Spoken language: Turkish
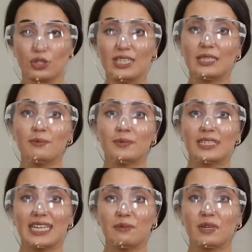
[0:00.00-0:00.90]
Buyurun
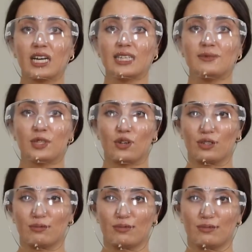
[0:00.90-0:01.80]
gidin Bunda bir şey yok.
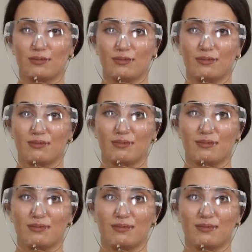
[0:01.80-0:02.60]
diyorum. Olmaz.